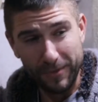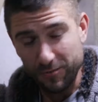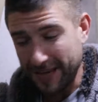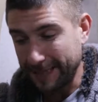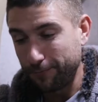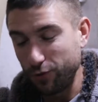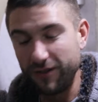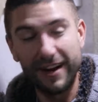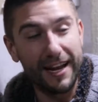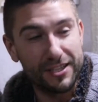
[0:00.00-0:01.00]
У меня эти
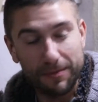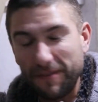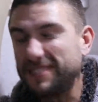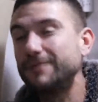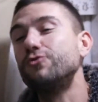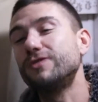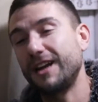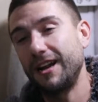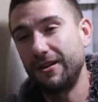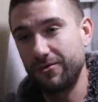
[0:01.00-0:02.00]
пули валяются по всему
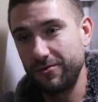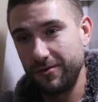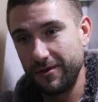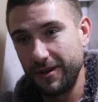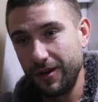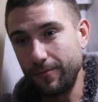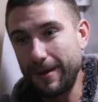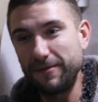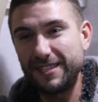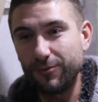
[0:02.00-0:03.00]
трейлеру. У
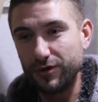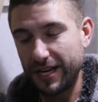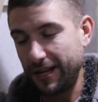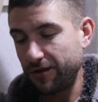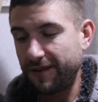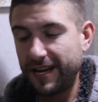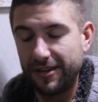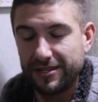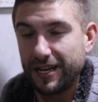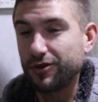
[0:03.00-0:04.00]
меня по всему трейлеру
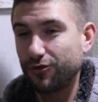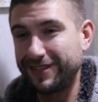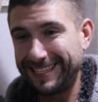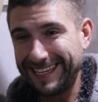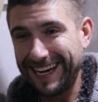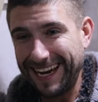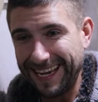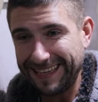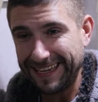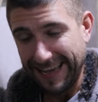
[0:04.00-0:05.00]
валяются электронные
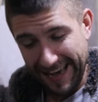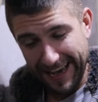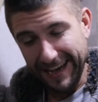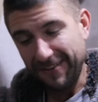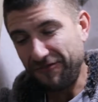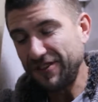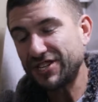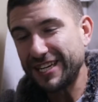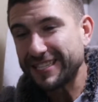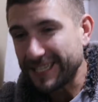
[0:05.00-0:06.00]
сигареты, э,
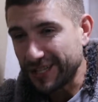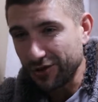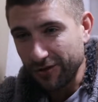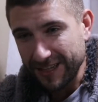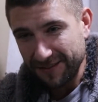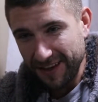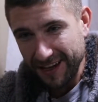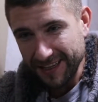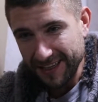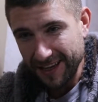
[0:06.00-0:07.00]
фишки из казино
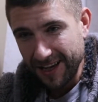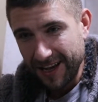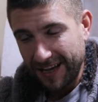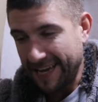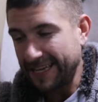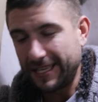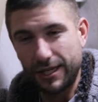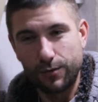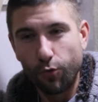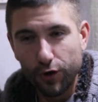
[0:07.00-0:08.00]
Лас-Вегаса, какие-то
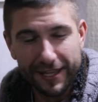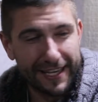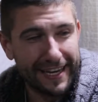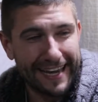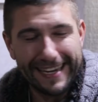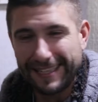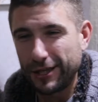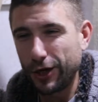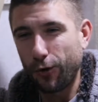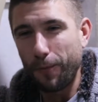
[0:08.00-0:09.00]
шмотки,
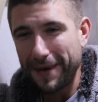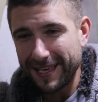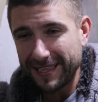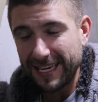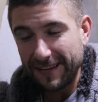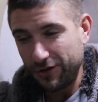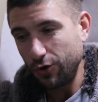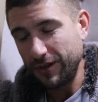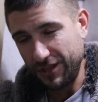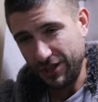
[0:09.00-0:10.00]
какие-то документы, и
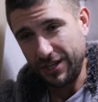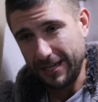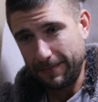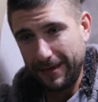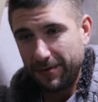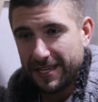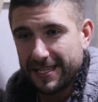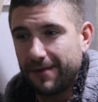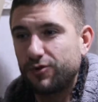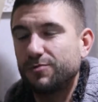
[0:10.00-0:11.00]
все это сейчас. Поэтому я не
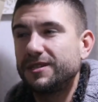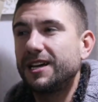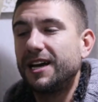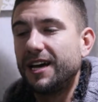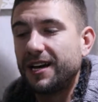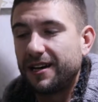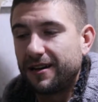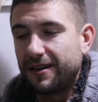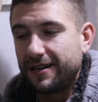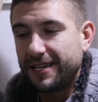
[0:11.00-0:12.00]
знаю, может быть,
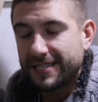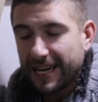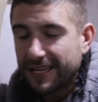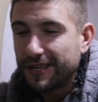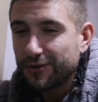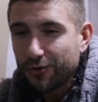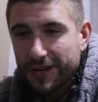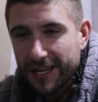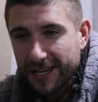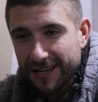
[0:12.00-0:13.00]
э, есть какие-то
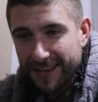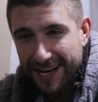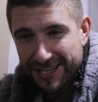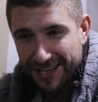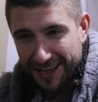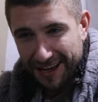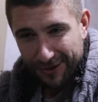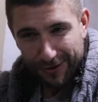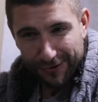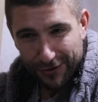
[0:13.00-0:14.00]
другие дачники,
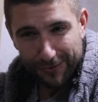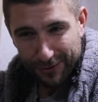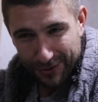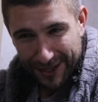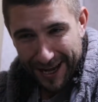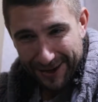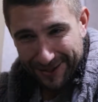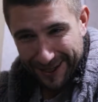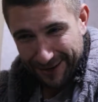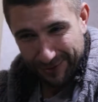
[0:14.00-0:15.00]
которые в чем-то
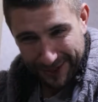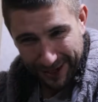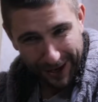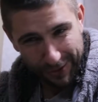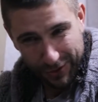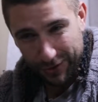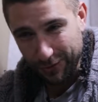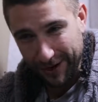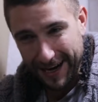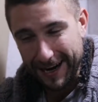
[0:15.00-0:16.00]
нуждаются, или у тех, кого
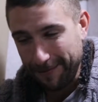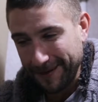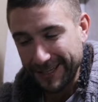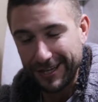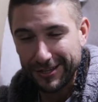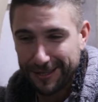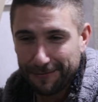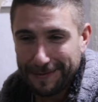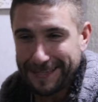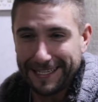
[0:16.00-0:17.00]
что-то украли,
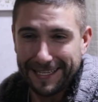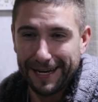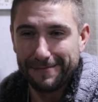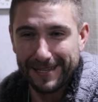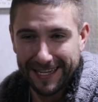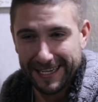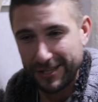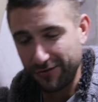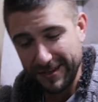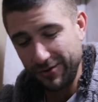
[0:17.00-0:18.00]
пожалуйста, придите ко мне,
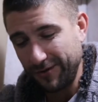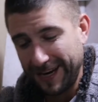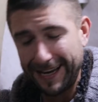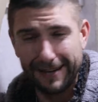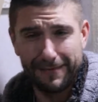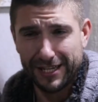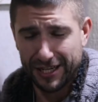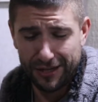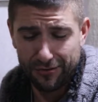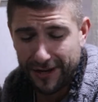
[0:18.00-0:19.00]
скажите, у вас не украли
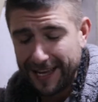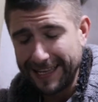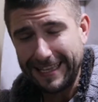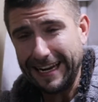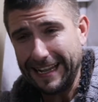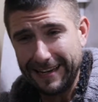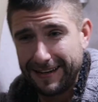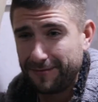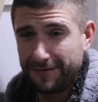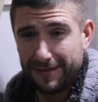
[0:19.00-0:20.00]
машину,
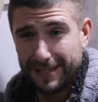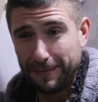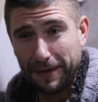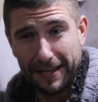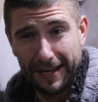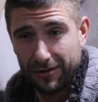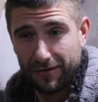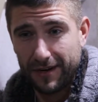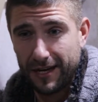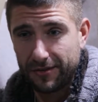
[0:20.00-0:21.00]
трейлер, либо велосипеды,
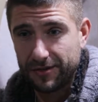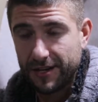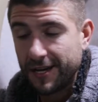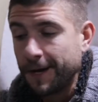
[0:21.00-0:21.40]
которые валяются.